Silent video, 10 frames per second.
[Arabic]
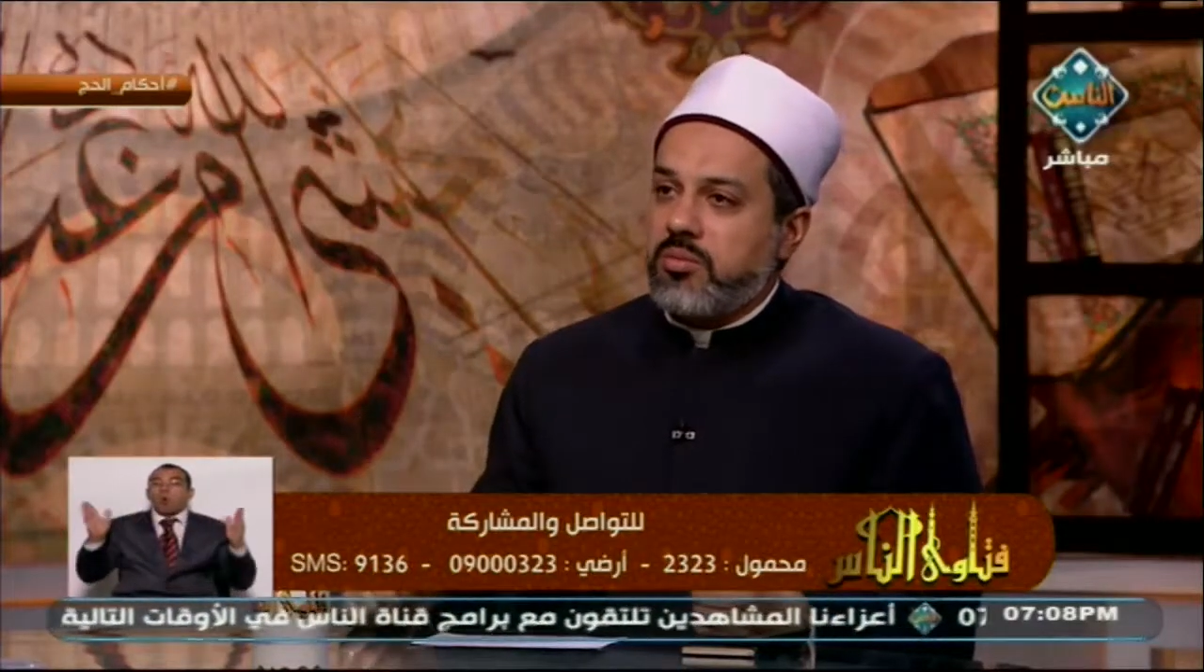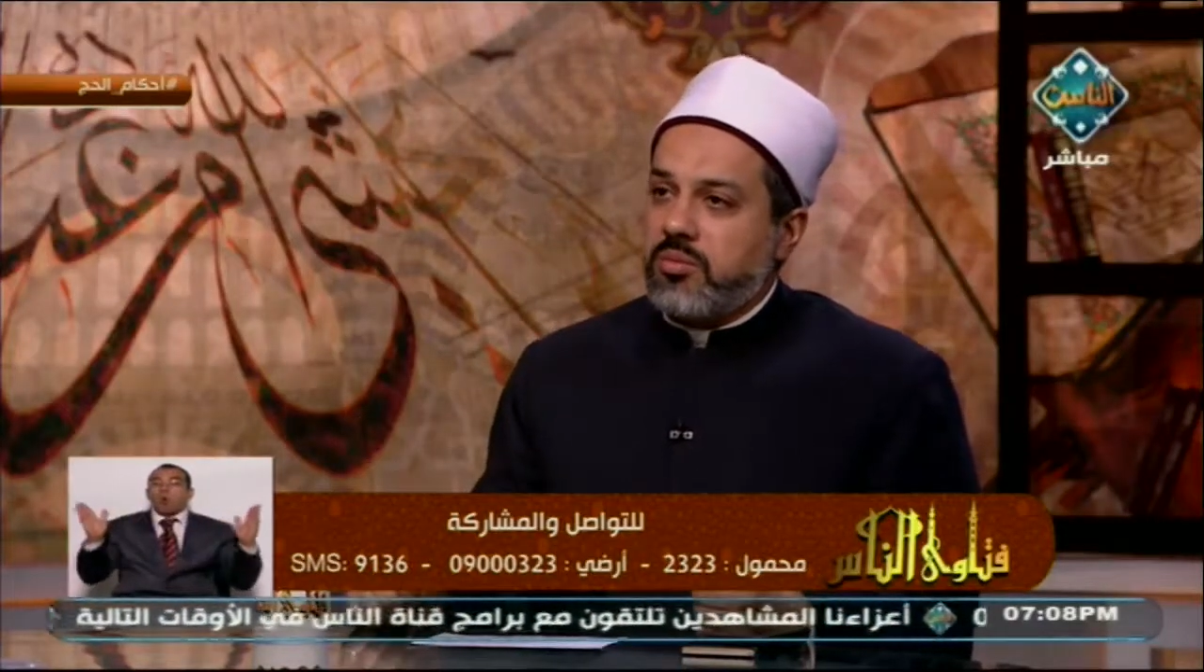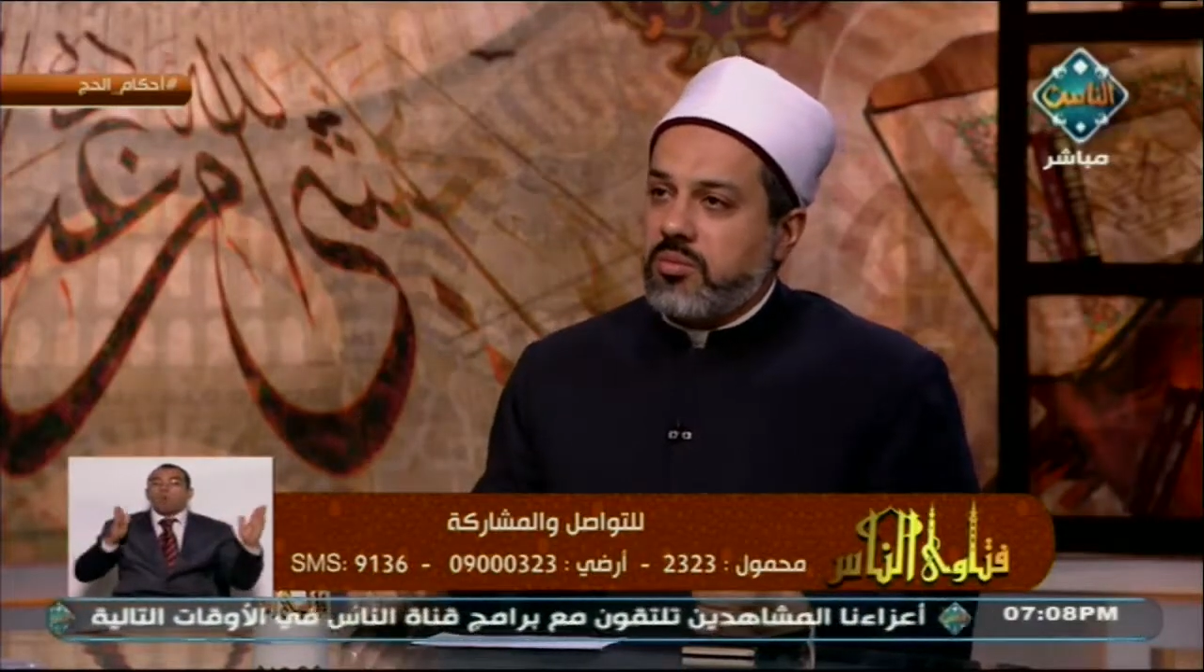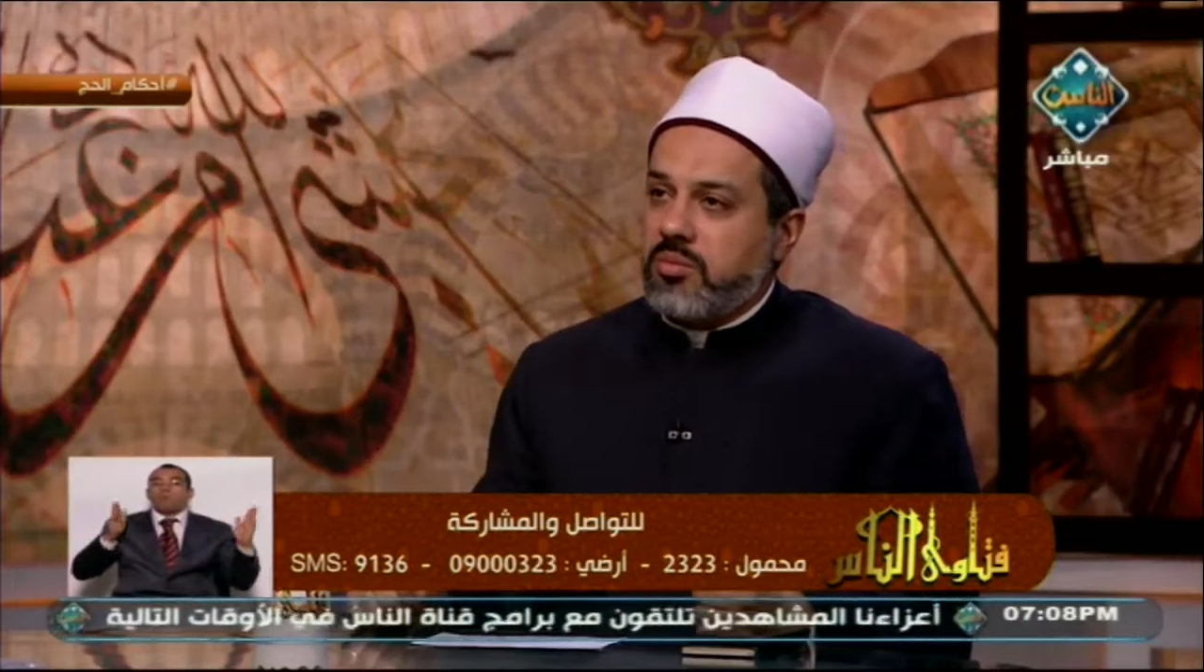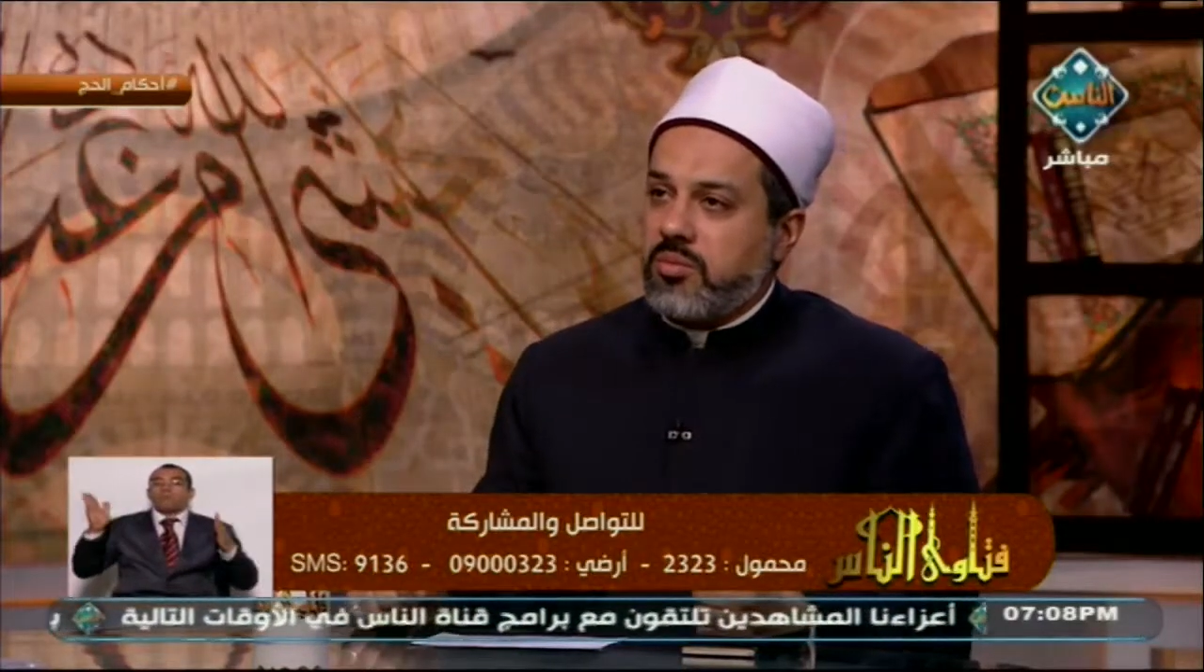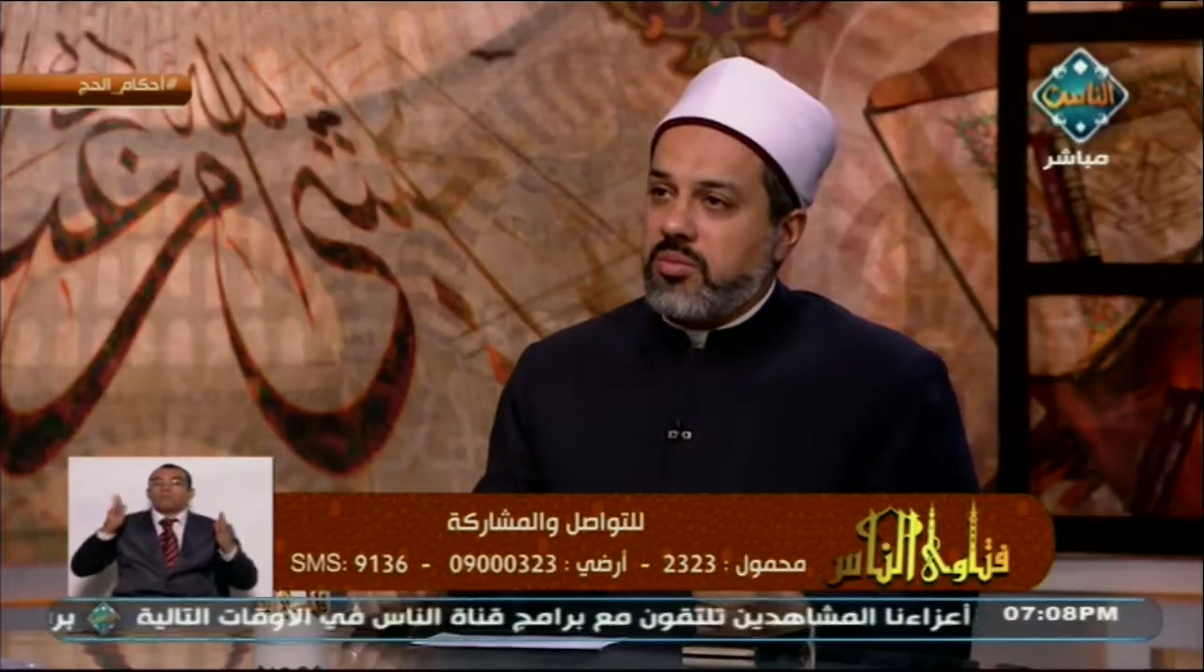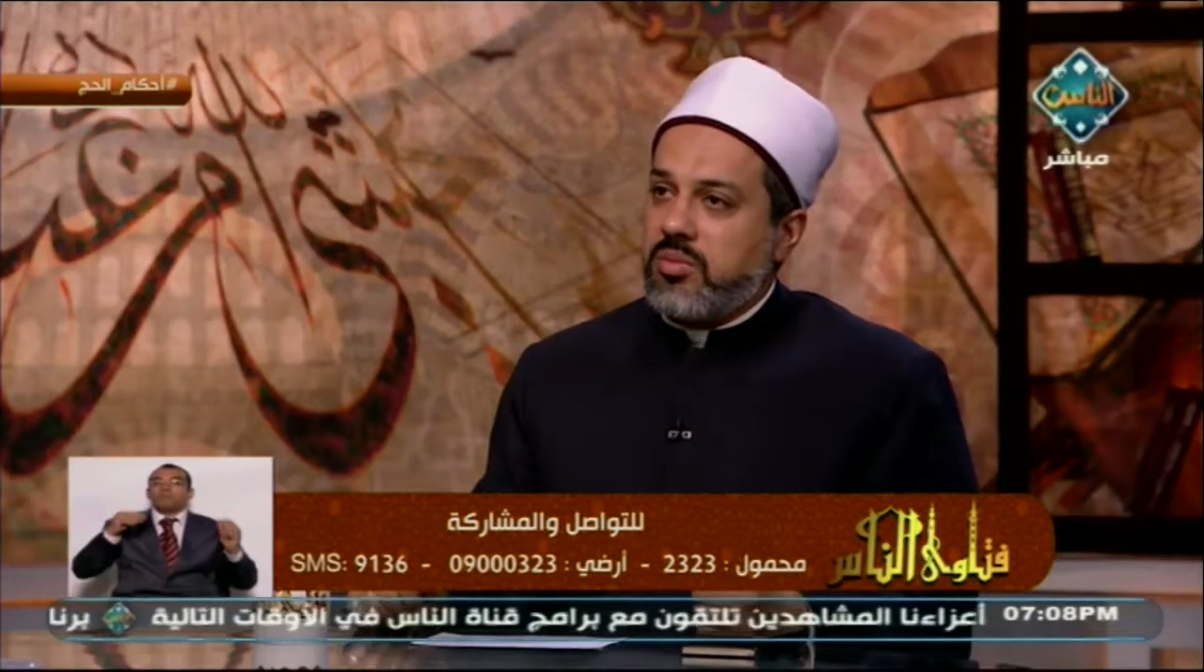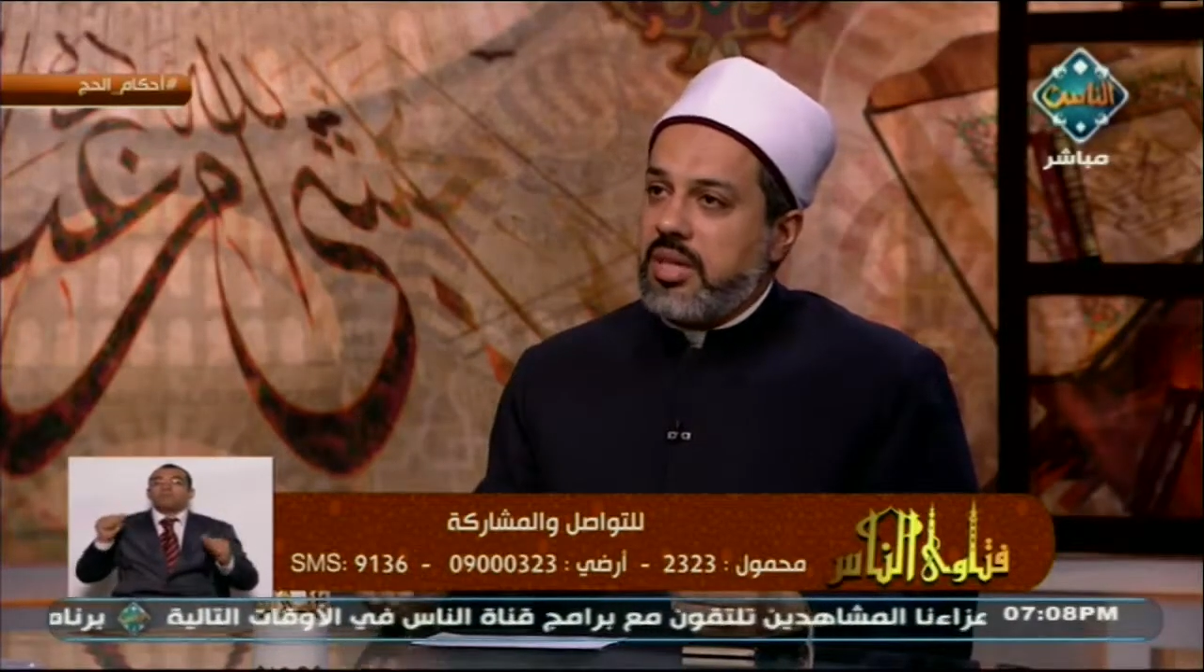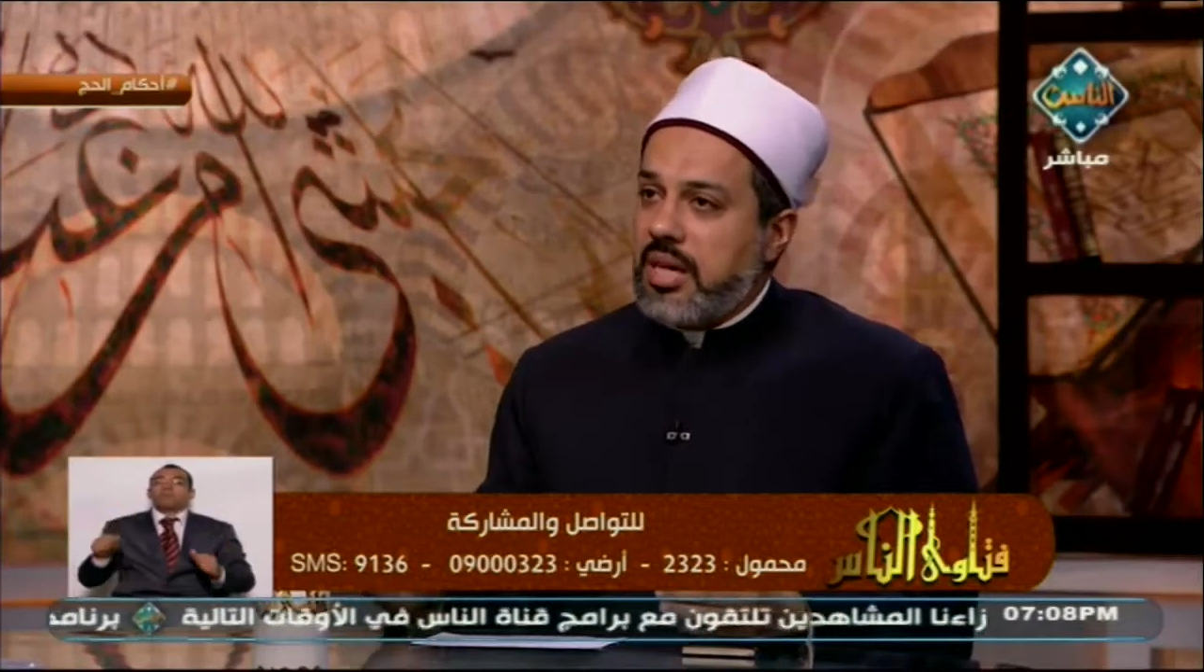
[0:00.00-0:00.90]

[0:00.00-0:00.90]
كويس ده